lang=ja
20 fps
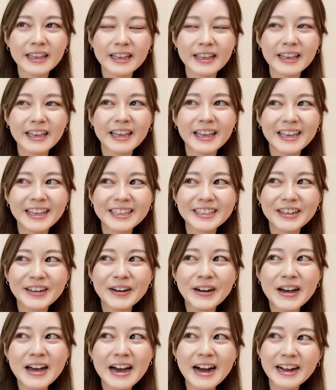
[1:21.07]
えの、
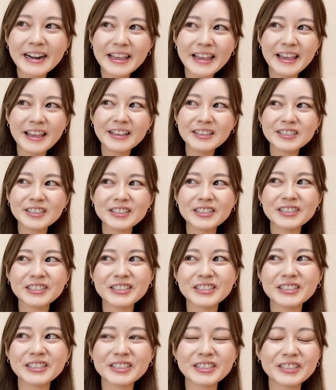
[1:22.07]
あれ編集す
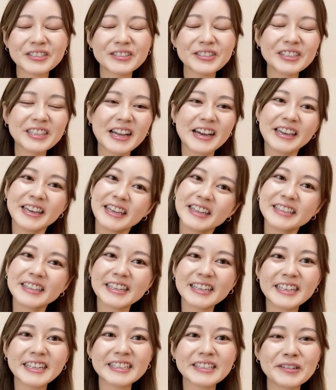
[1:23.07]
るのすごい大変
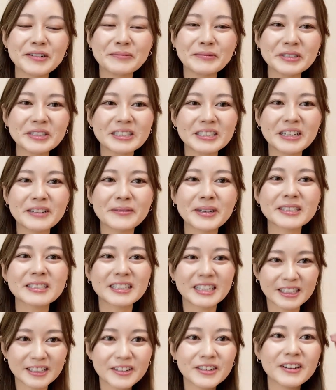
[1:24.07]
だなって思っちゃいます
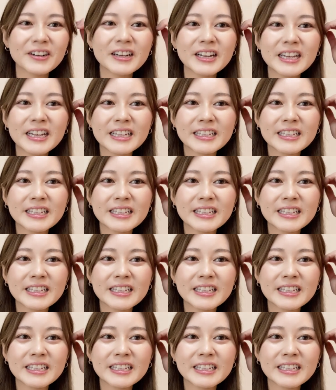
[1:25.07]
けど、